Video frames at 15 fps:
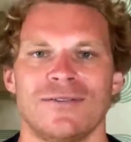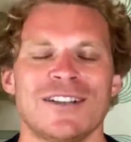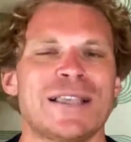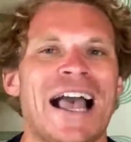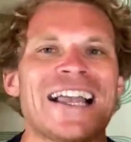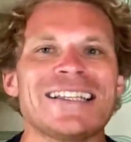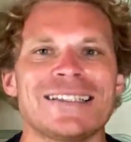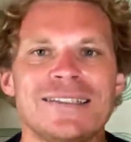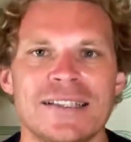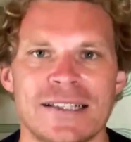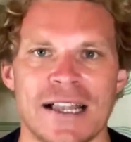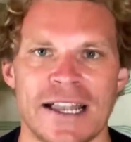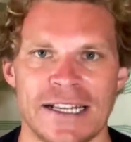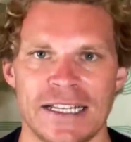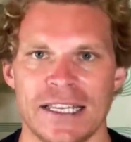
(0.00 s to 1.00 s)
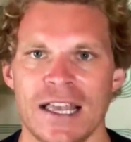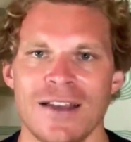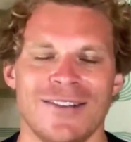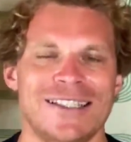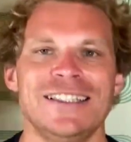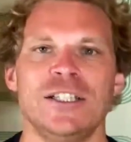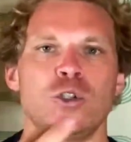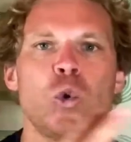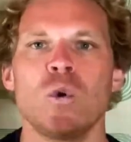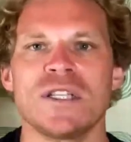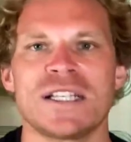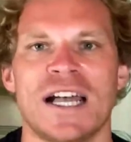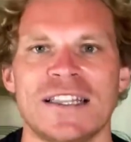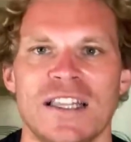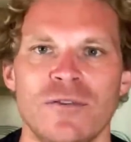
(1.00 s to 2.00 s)
Was heißt denn das eigentlich? Was sind die
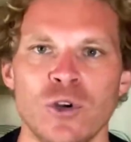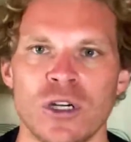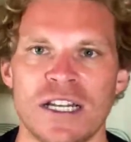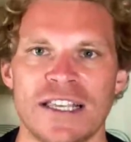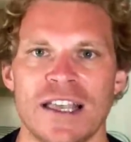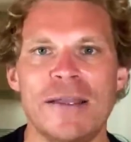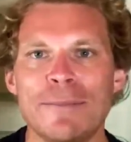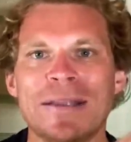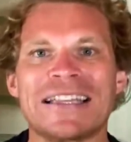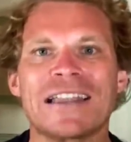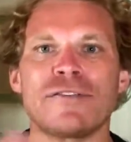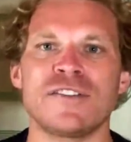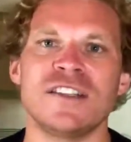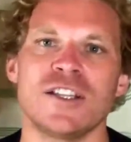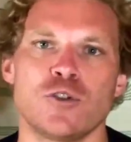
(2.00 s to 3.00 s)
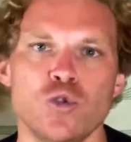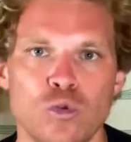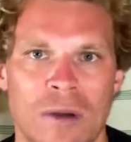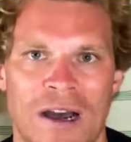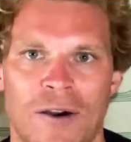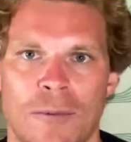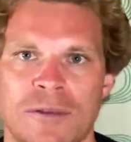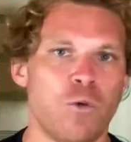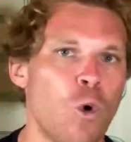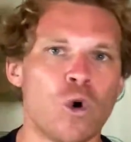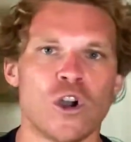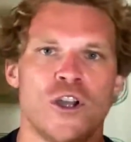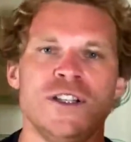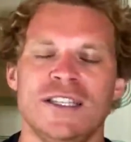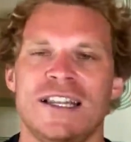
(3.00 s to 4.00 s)
Todesrate wirklich? Wem betrifft denn das überhaupt? Wo
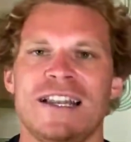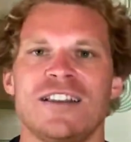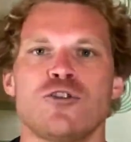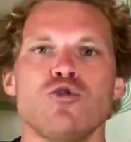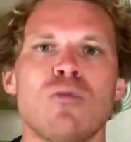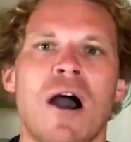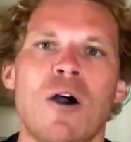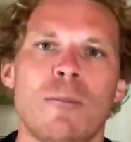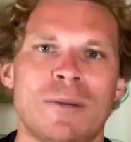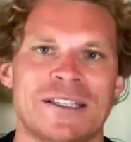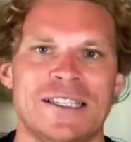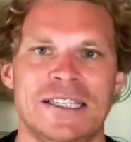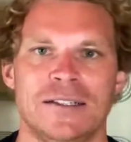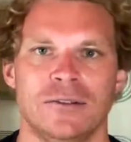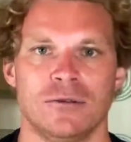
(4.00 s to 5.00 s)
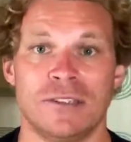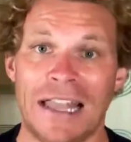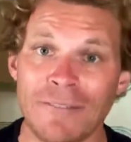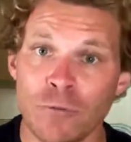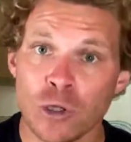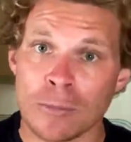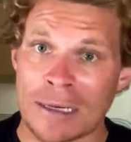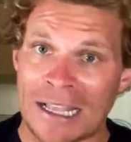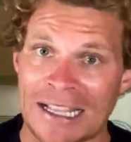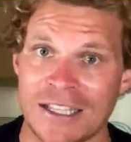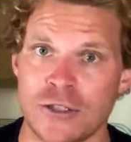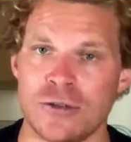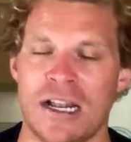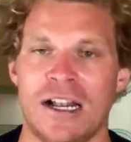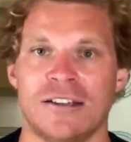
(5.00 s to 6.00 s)
könnte denn das überhaupt passieren? Und dann wird man
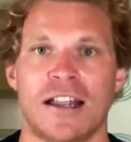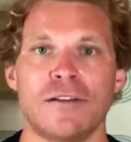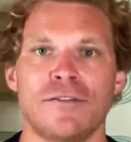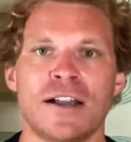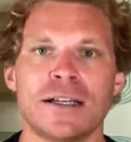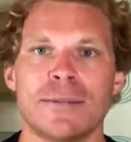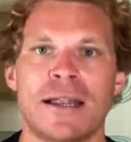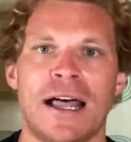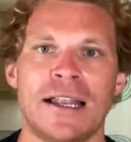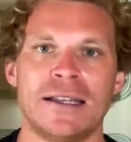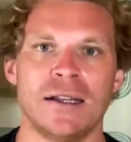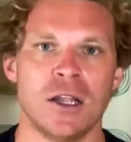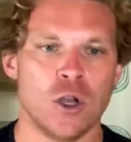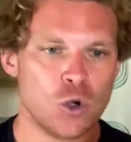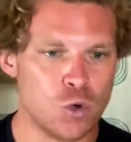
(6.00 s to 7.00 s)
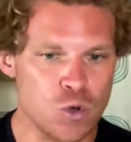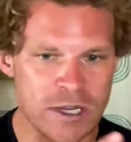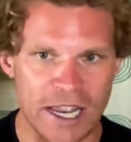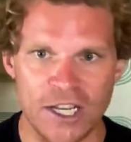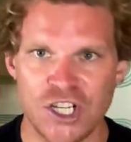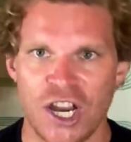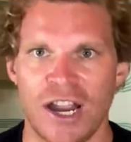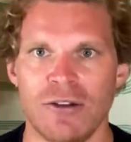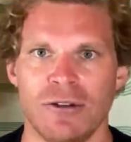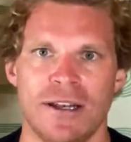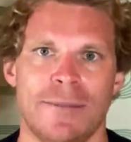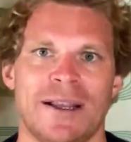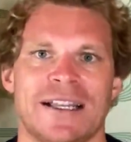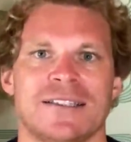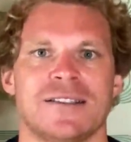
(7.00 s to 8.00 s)
rational, dann fängt man an, gute Entscheidungen
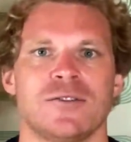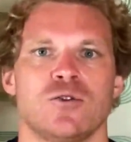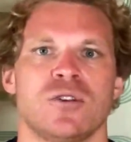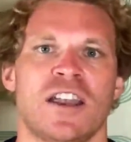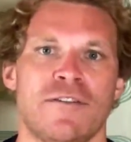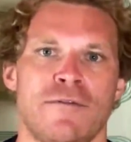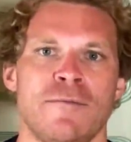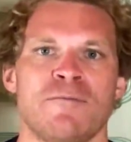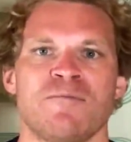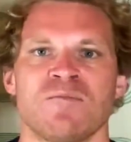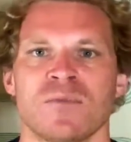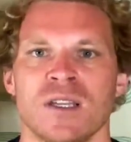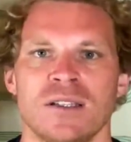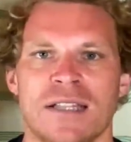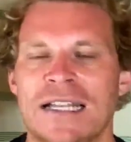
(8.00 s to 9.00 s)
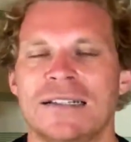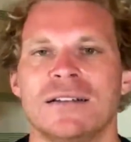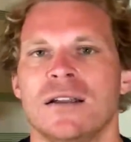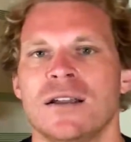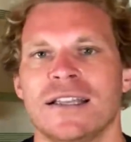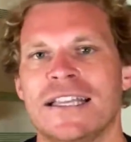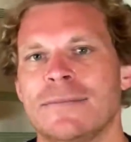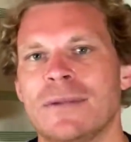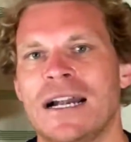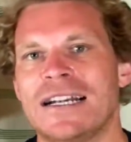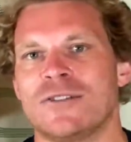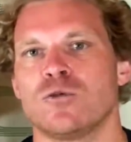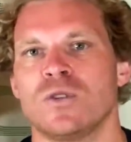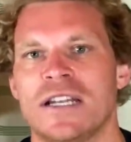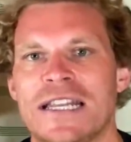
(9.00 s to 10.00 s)
im Ganzen zu treffen dann geht man halt
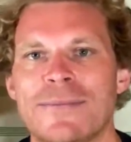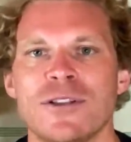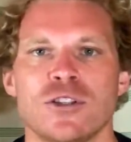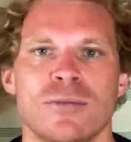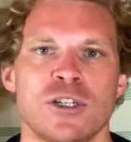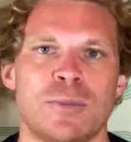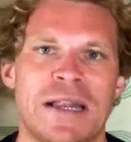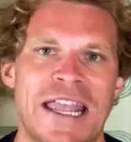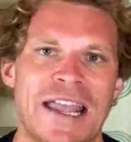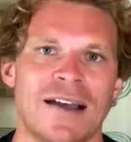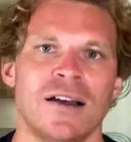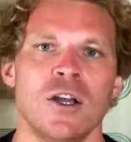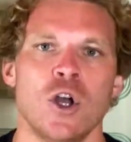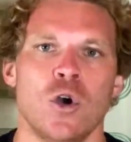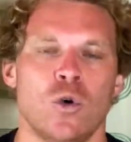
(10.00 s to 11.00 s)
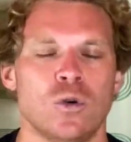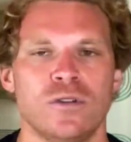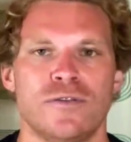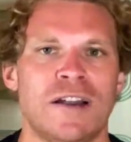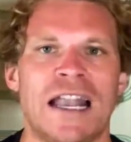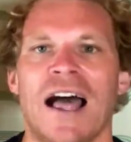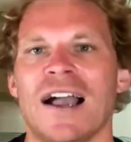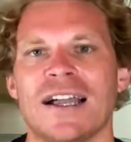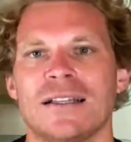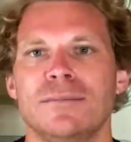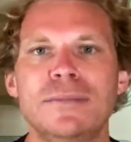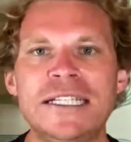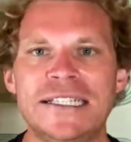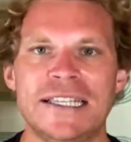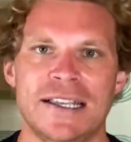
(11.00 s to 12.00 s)
als Unternehmen zum Beispiel her und verlagert
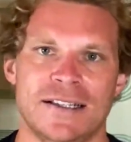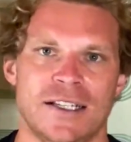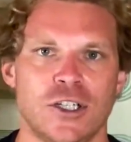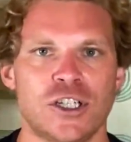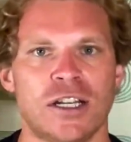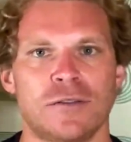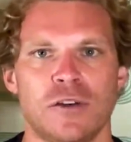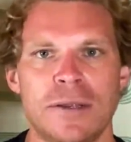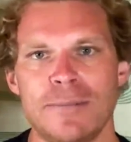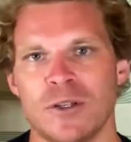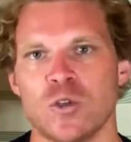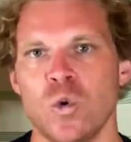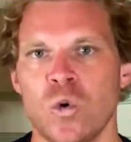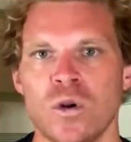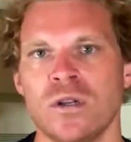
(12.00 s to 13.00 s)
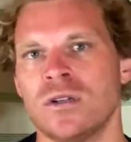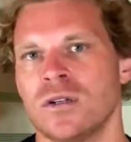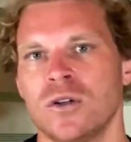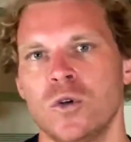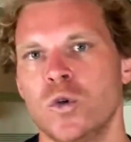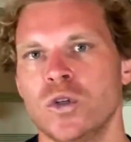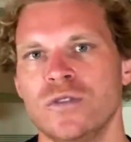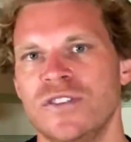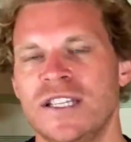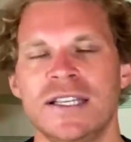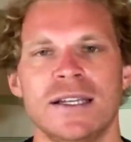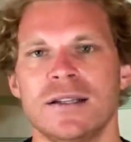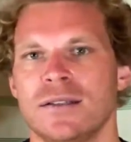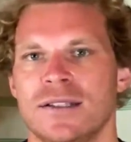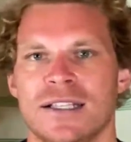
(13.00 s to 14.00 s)
Meetings anstatt von in Person,
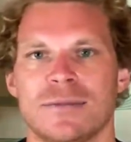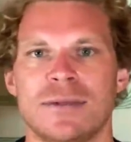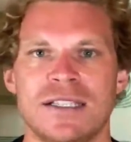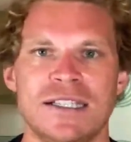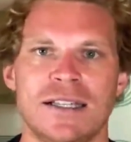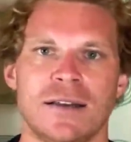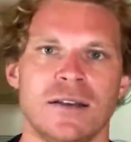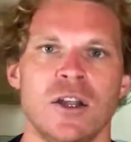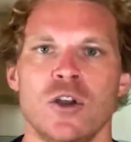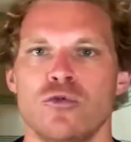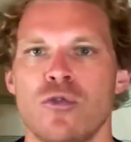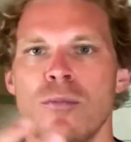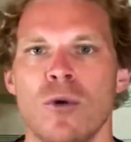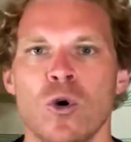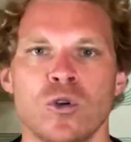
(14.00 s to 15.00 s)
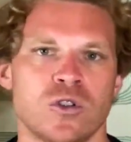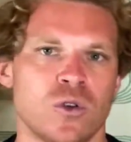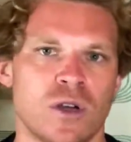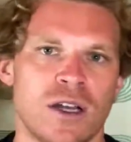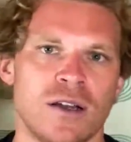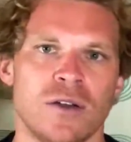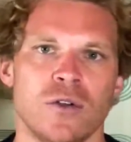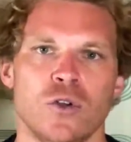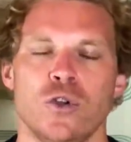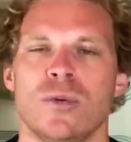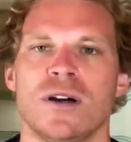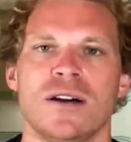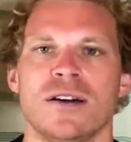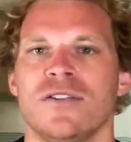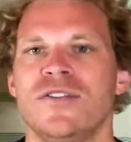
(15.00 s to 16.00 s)
irgendwie, dass man sie dann remote oder
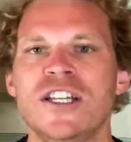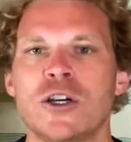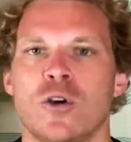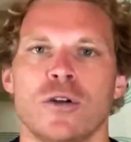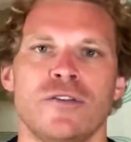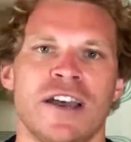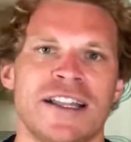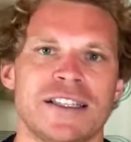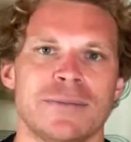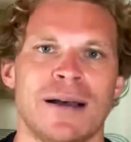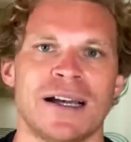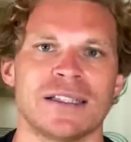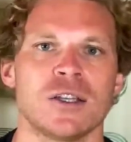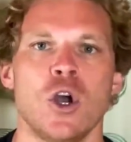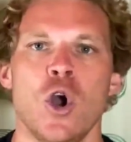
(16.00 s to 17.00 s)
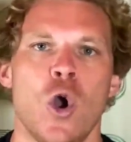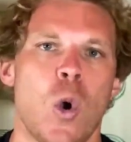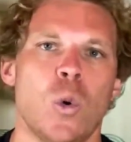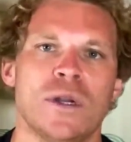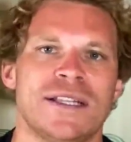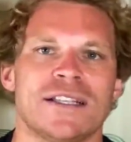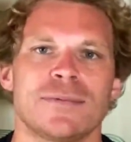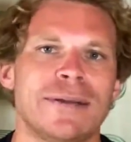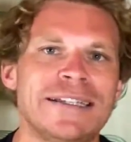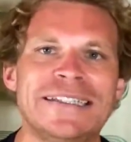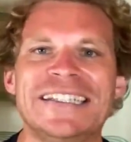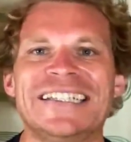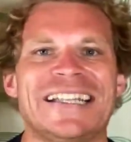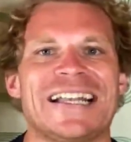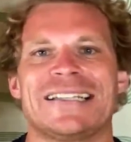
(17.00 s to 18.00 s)
über Videokonferenz macht oder dass man
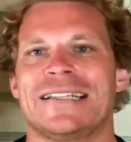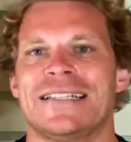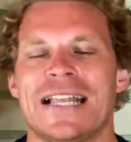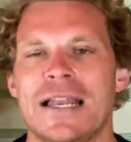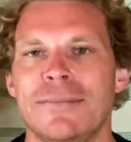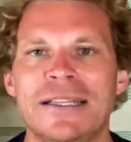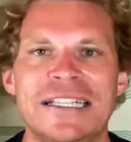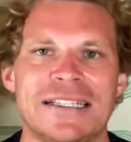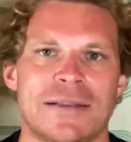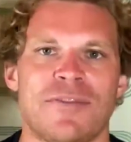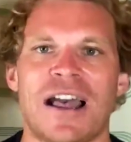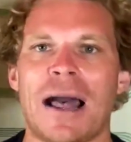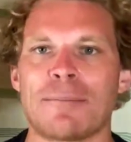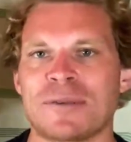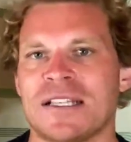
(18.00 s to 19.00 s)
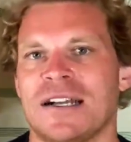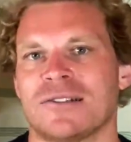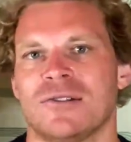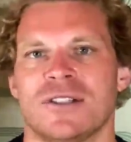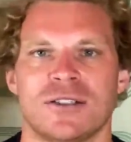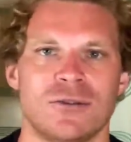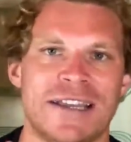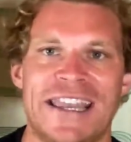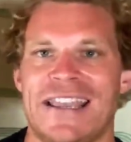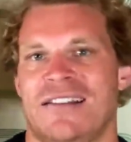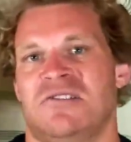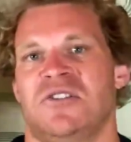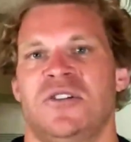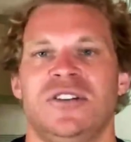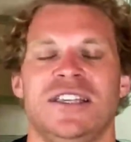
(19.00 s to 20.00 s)
nicht essentielle Meetings einfach absagt und sagt, okay,
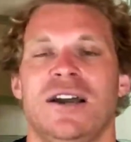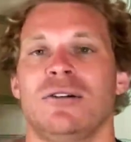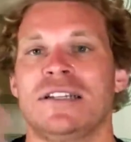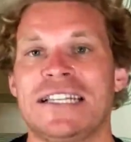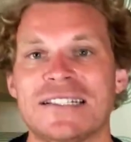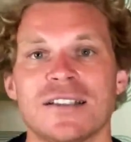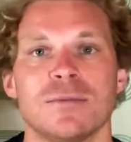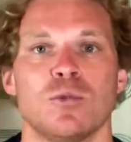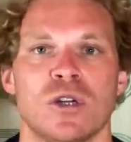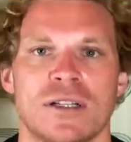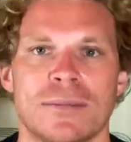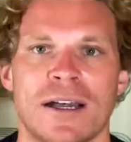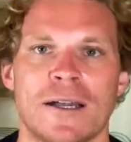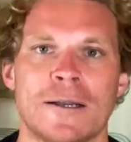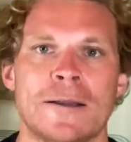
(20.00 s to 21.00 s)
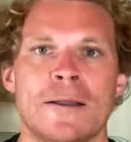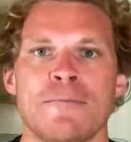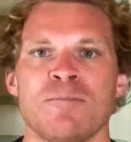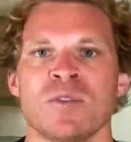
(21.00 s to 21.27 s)
das könnte ich auch nächstes Monat machen.